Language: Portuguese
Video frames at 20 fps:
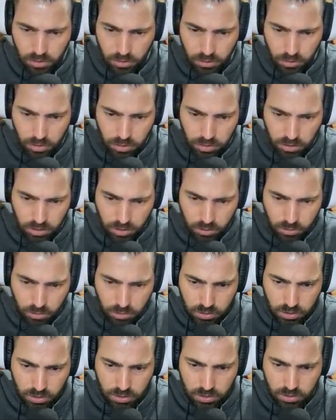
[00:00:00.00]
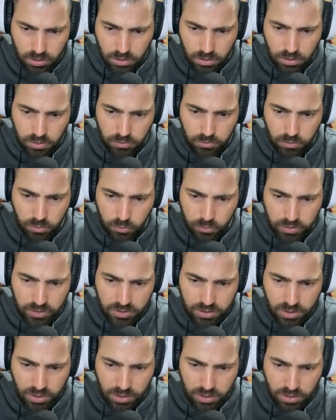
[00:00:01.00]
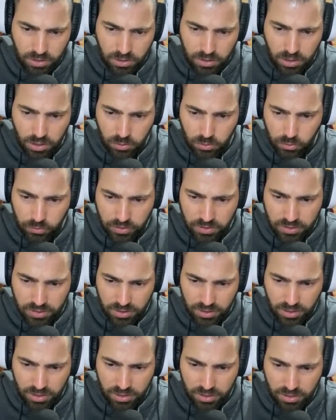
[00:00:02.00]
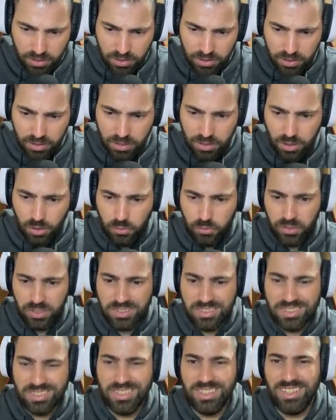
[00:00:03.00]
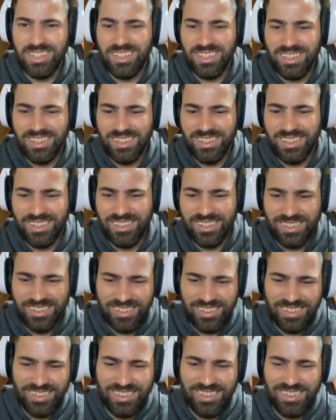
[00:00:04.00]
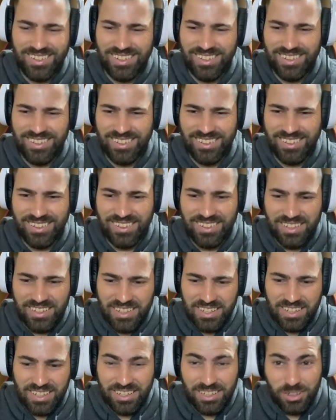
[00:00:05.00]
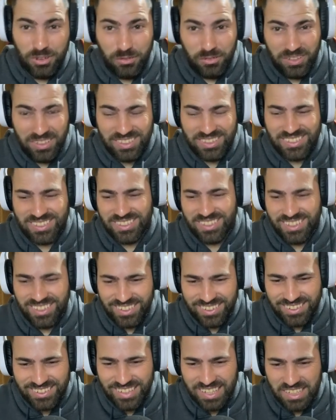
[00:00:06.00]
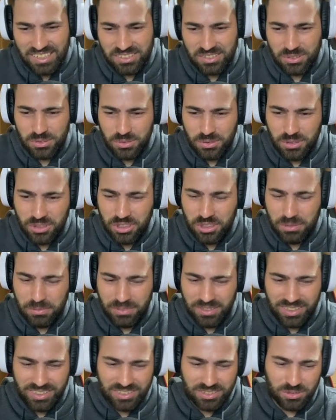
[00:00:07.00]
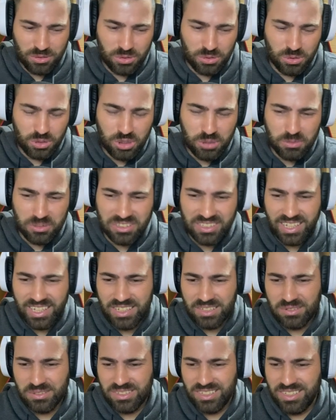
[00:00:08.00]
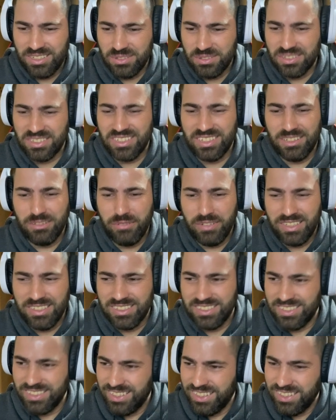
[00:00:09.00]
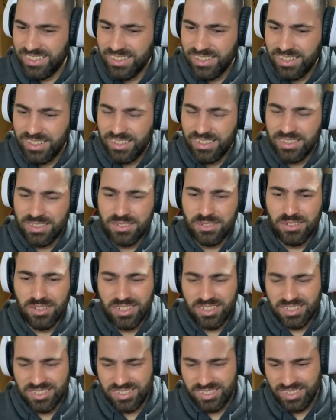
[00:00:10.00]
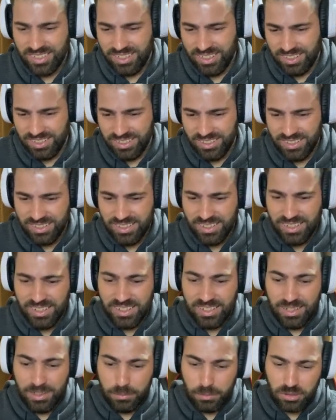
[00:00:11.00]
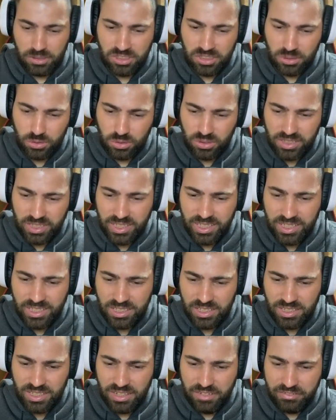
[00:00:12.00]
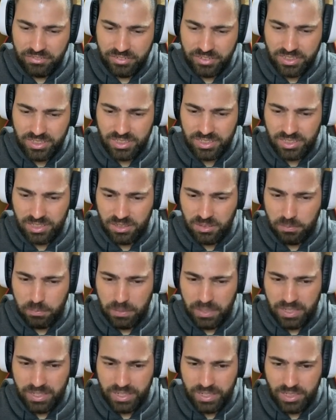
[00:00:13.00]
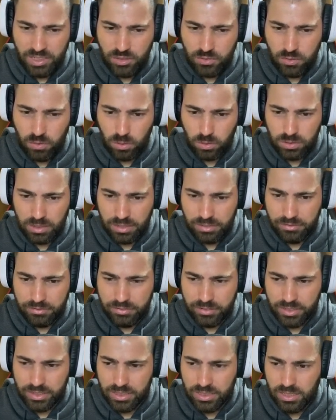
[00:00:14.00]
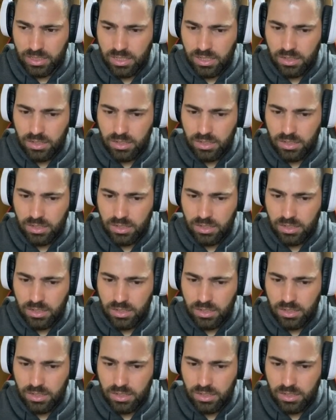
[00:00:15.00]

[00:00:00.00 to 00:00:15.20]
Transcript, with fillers: Olha aí a corrida. Vou vencer. Eu vou vencer. Eu venci! Eu venci nas últimas, nos últimos arcos ali eu consegui vencer. Nossa! Lembrando que se tu sair aqui da van e pegar de volta a van,